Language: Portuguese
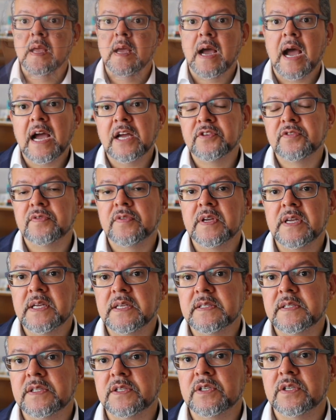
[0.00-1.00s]
Às
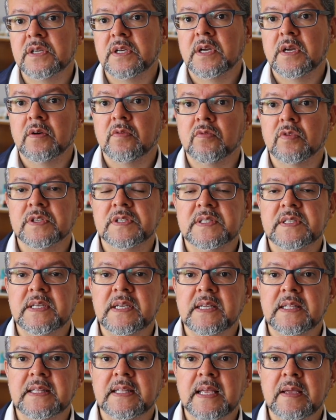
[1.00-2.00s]
vezes,
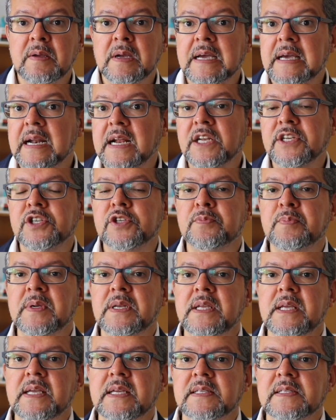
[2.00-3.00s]
você tem grande
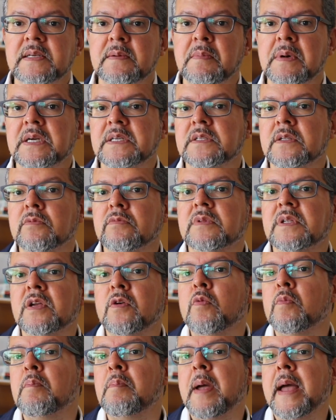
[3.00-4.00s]
experiência, mas não
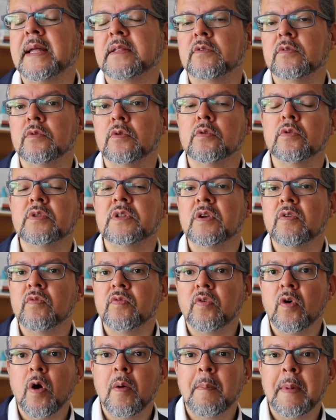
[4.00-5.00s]
tem um método, não tem um
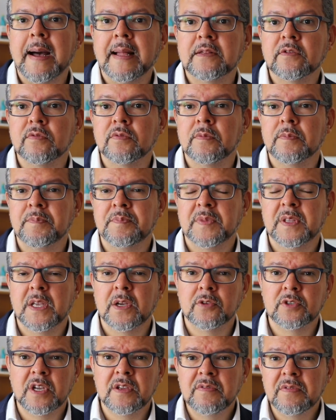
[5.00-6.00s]
formato.
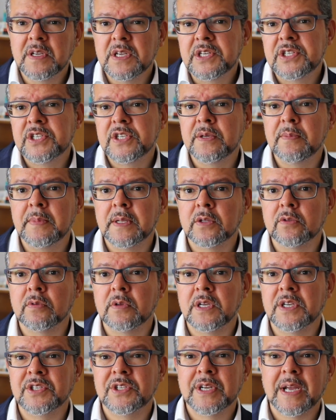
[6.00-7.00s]
Eu já investi em
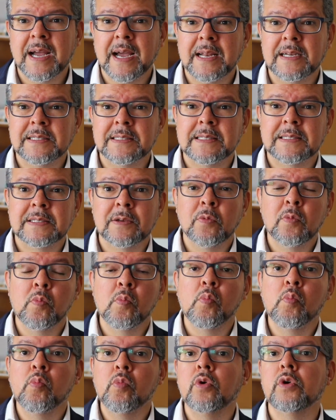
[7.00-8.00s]
mentorias de caras que são
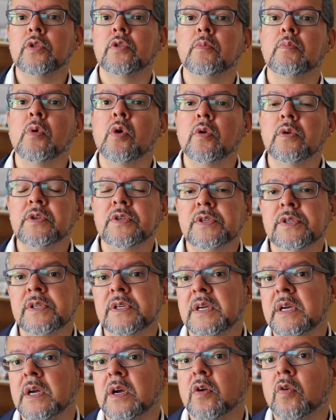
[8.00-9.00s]
muito bons,
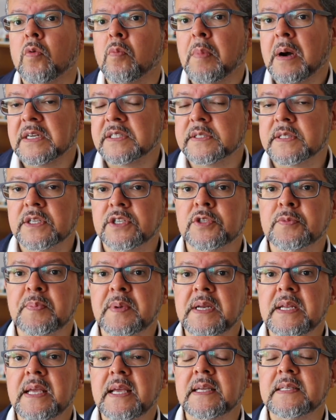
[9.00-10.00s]
com bastante
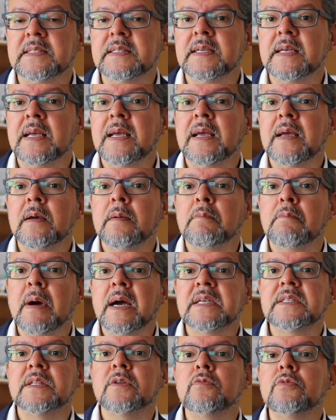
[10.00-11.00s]
experiência,
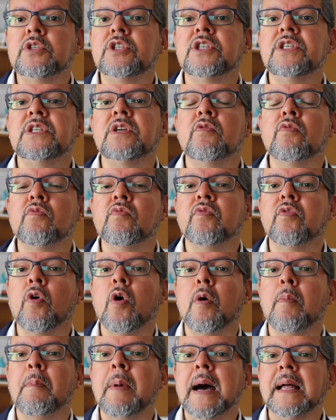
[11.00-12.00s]
mas não tinham um
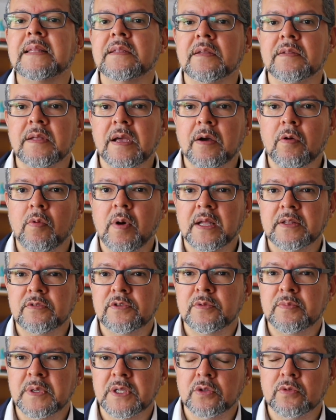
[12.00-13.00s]
formato adequado
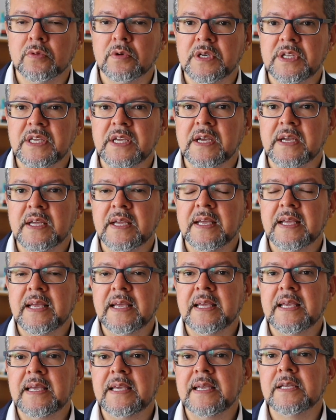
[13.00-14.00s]
de mentoria
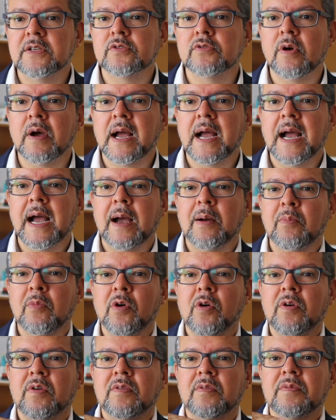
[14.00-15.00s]
e isso acaba
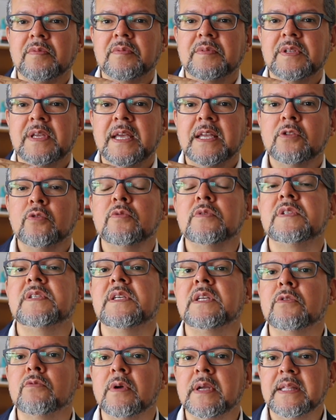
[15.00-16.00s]
ó,
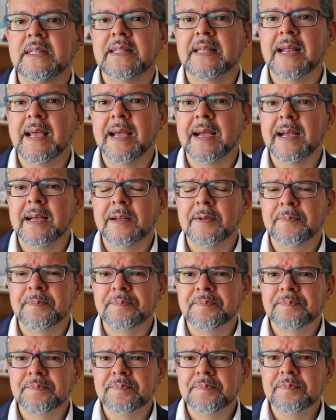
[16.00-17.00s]
reduzindo a entrega
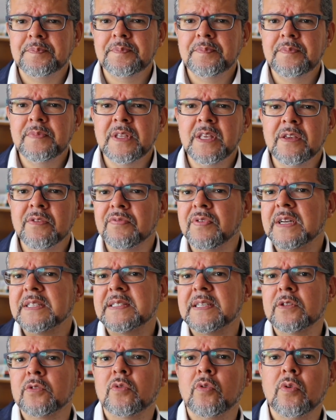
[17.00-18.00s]
e
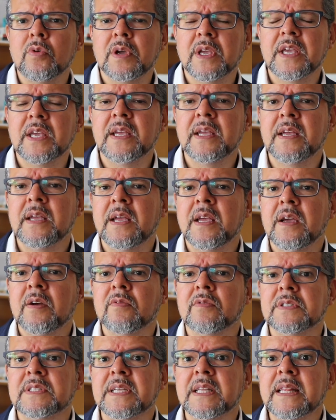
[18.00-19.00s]
fazendo com que
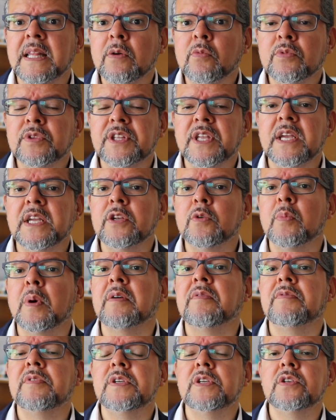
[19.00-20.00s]
você não tenha
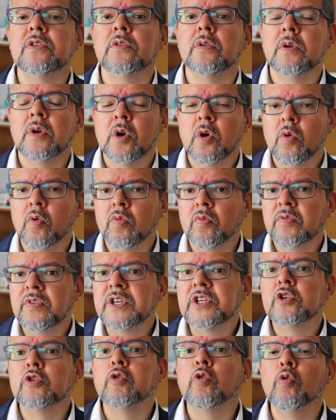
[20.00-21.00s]
uma vis, um
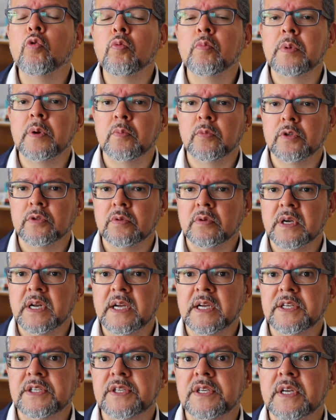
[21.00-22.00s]
vislumbre muito
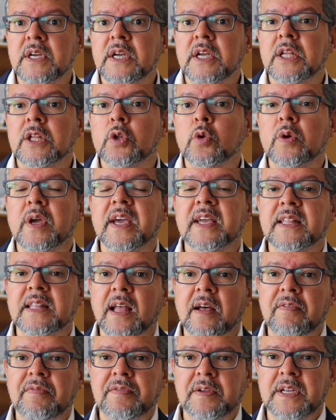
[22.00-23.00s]
grande do que
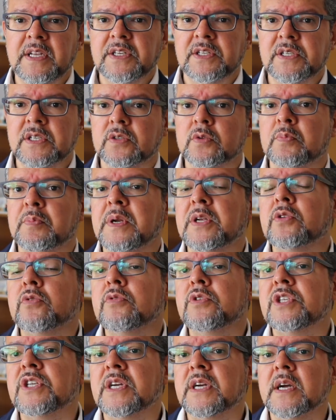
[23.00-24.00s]
está à frente. Isso
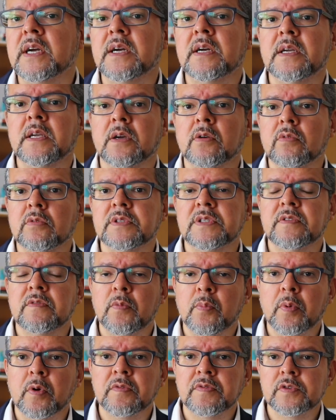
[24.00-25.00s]
prejudica, inclusive,
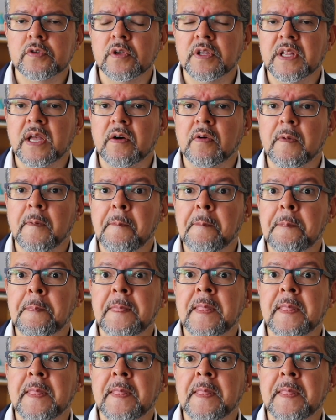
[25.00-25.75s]
o profissional.